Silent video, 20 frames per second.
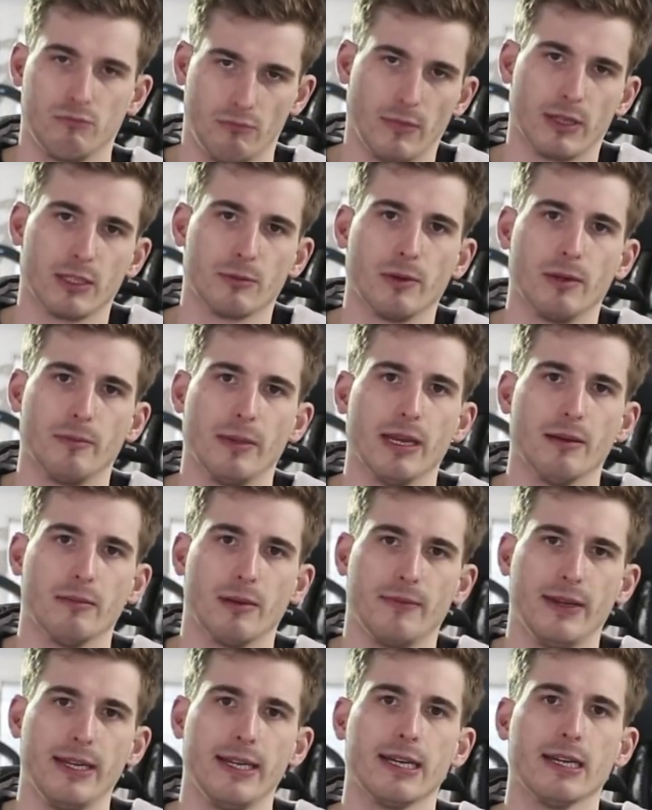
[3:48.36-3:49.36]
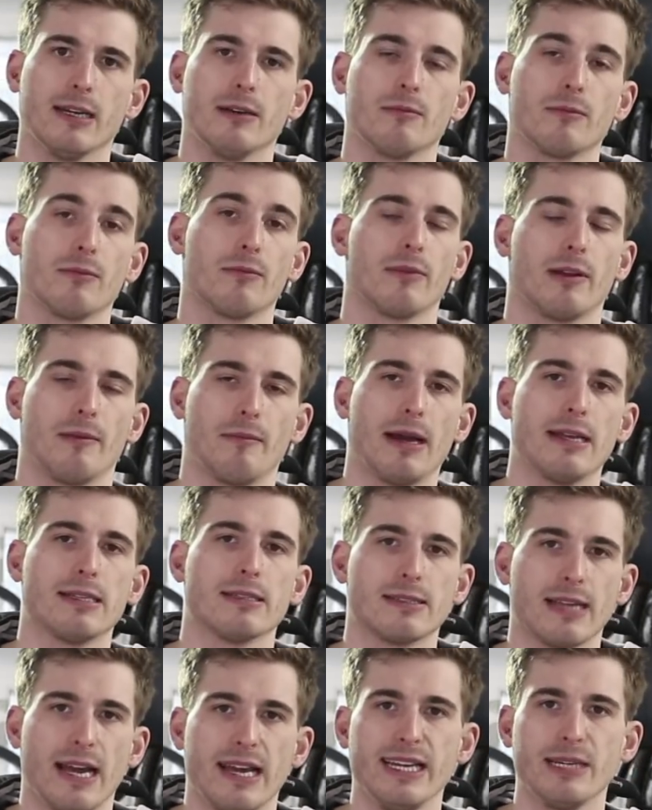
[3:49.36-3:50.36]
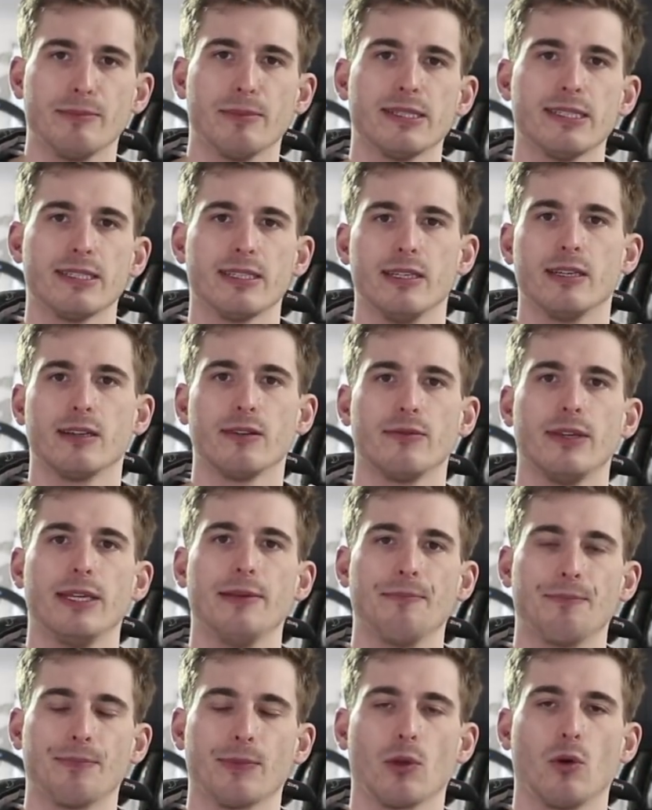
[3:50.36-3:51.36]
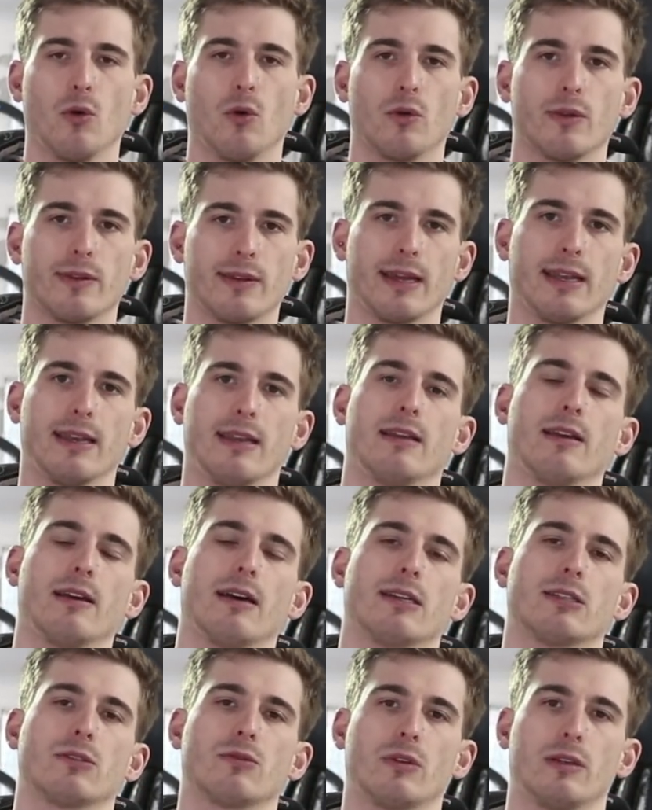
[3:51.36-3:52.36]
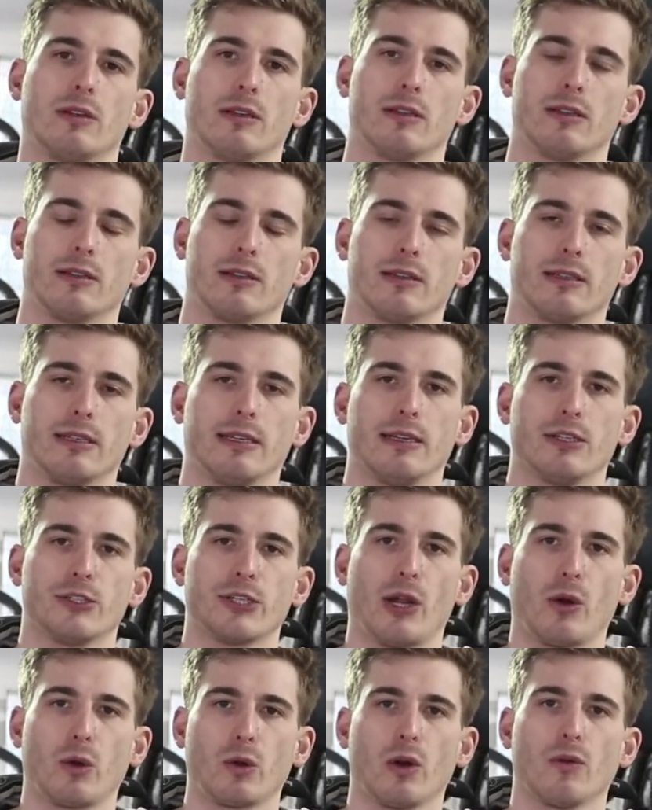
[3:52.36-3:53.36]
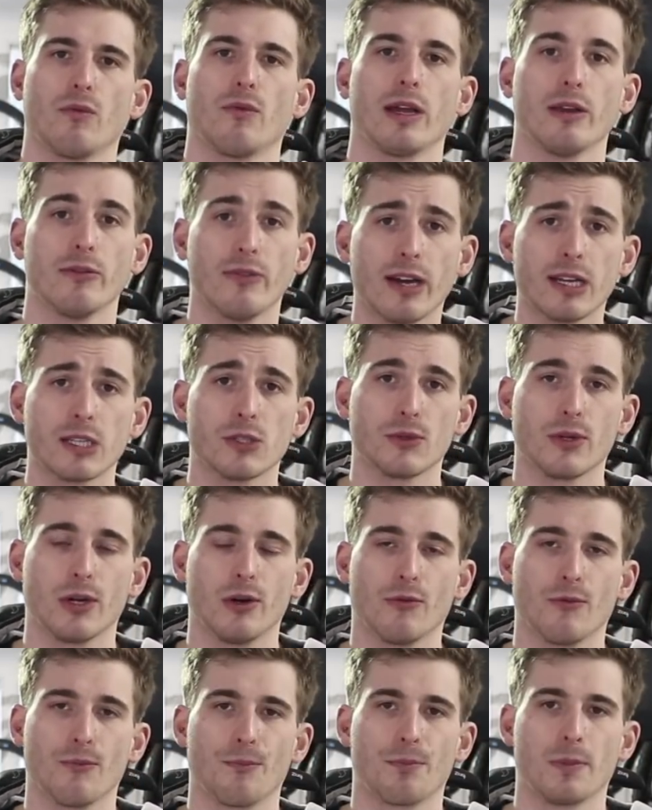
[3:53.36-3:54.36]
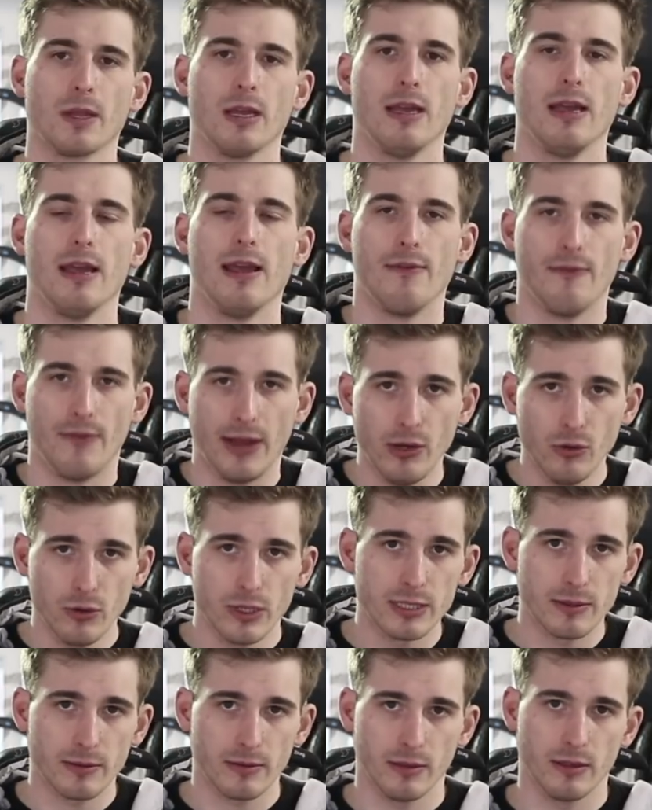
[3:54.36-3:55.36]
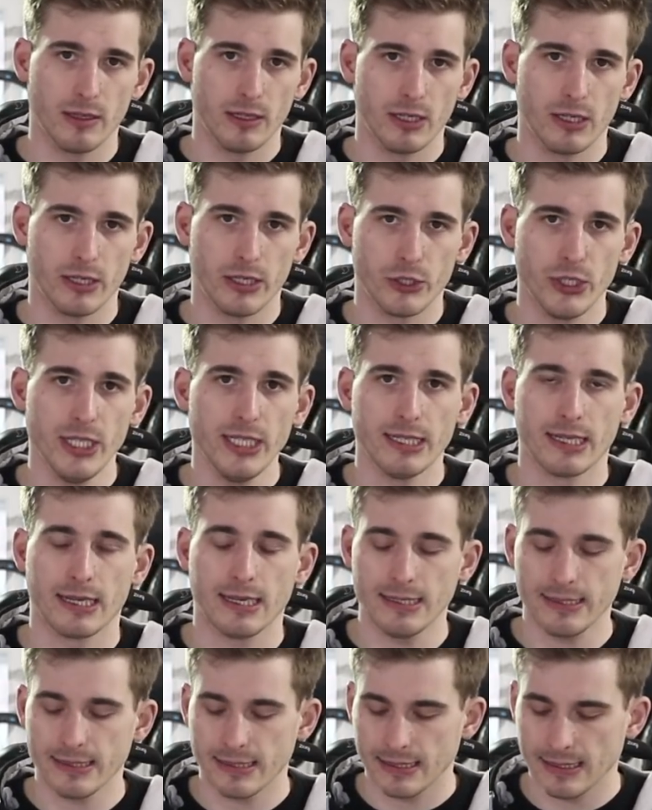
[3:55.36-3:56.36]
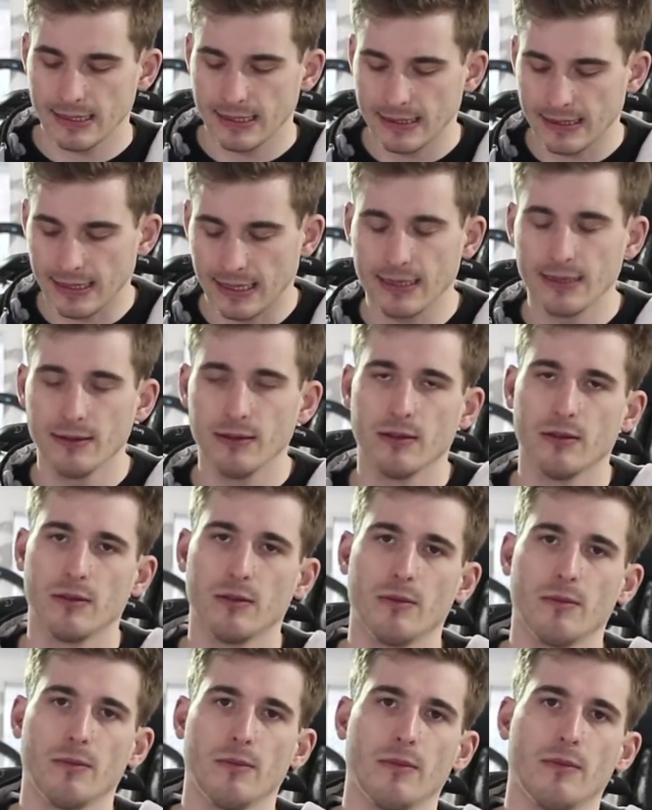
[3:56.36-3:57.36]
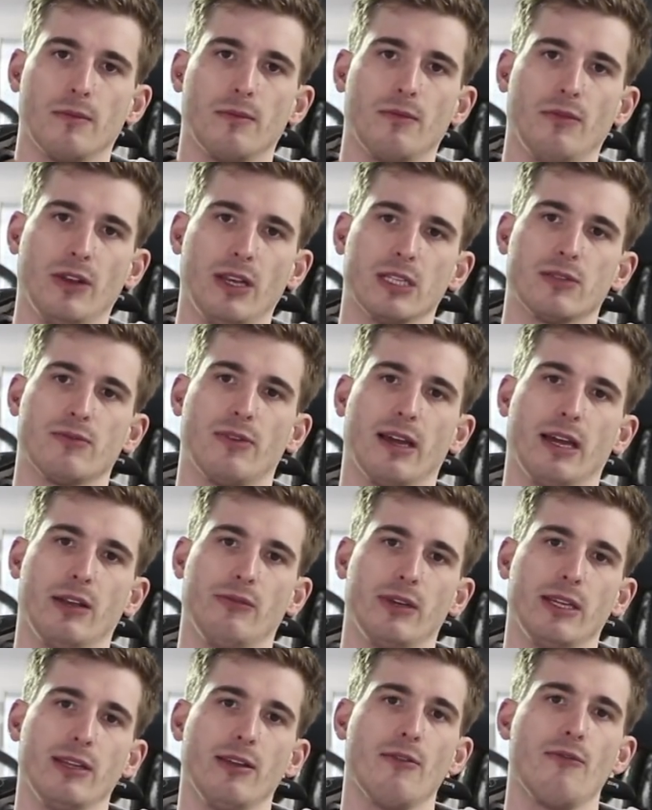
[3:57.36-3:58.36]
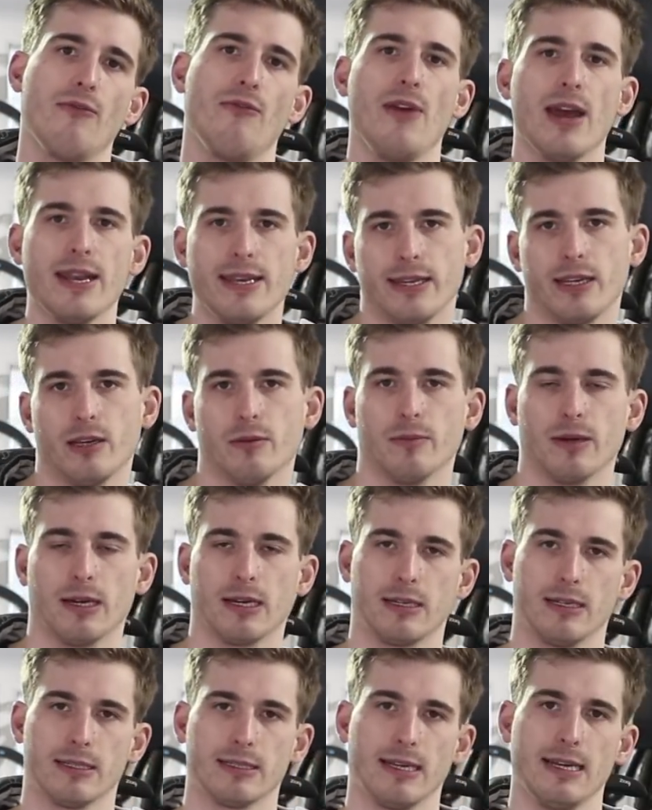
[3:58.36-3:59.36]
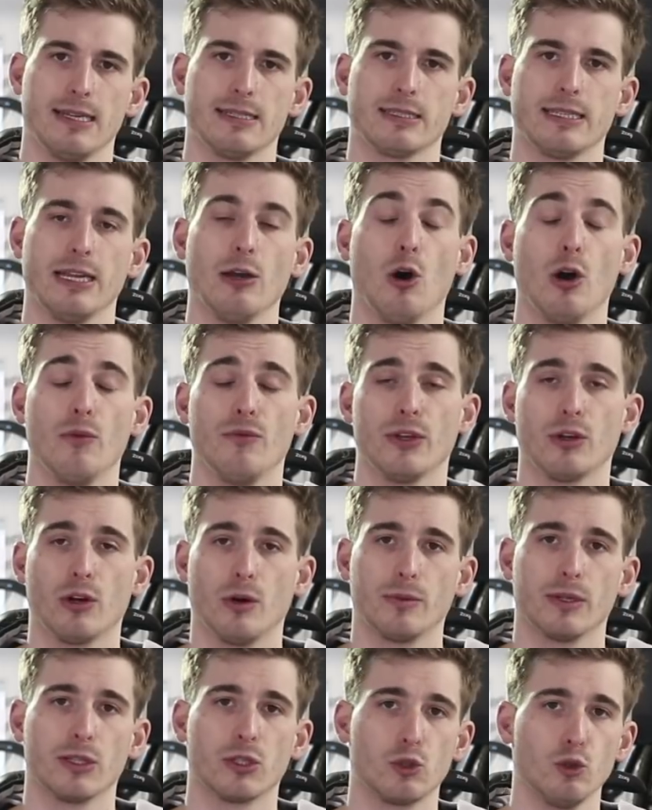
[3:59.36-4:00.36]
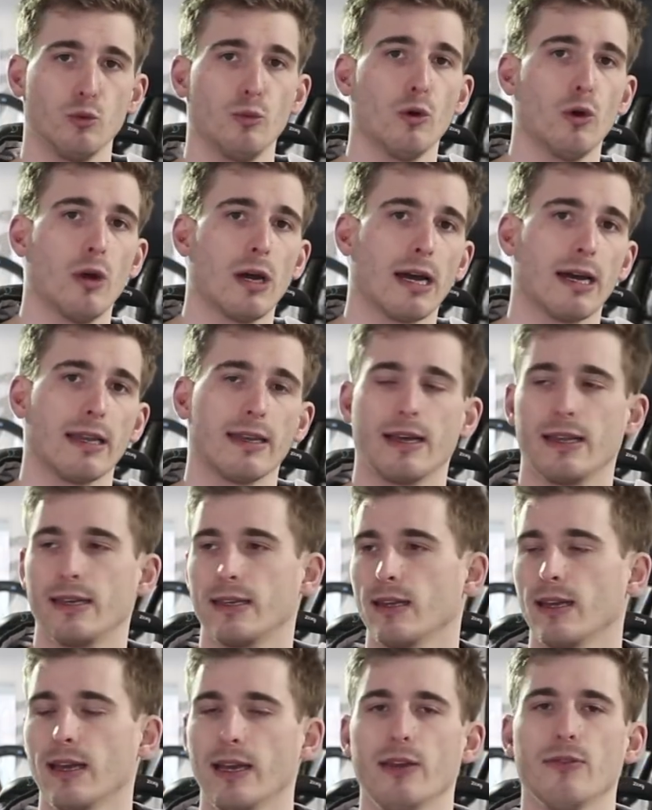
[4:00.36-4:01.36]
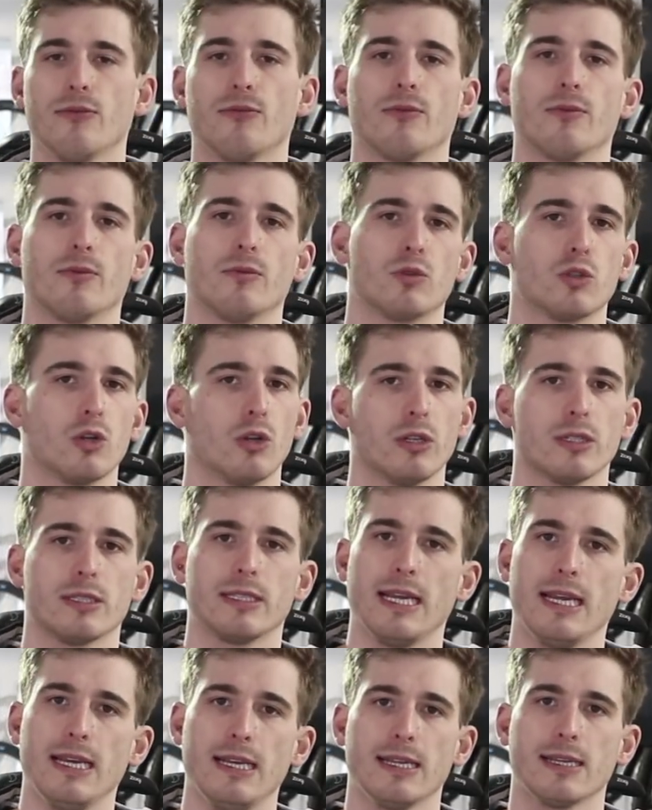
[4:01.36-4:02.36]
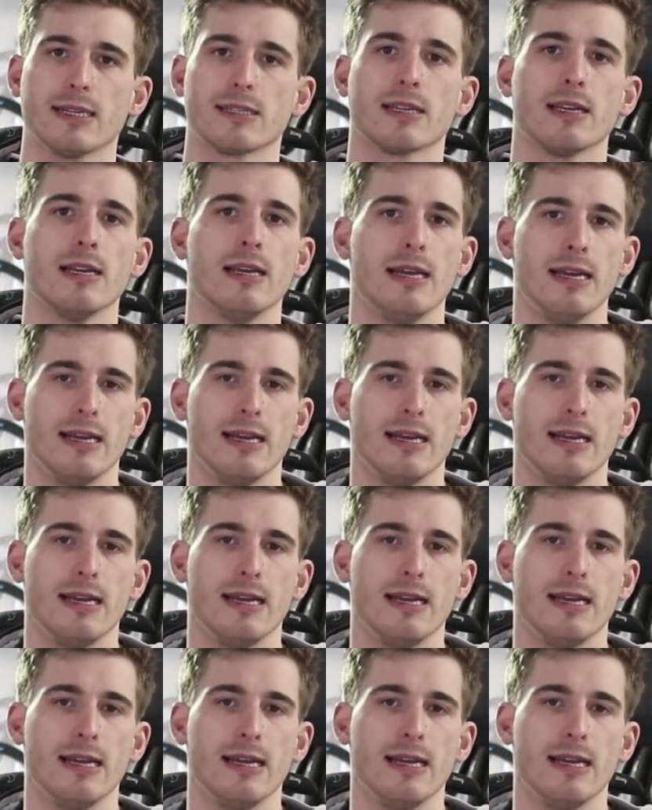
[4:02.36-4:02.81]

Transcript: Manchmal mehr, mal weniger. Meistens einigt man sich irgendwie und dann hast du die Entscheidung getroffen, ein Fahrrad zu kaufen. Wenn du das äh, entschieden hast, dann wird das Fahrrad für dich fertig gemacht. Das heißt, sehr häufig kommt dann Zubehör ran, andere Reifen, Schloss, ähnliches.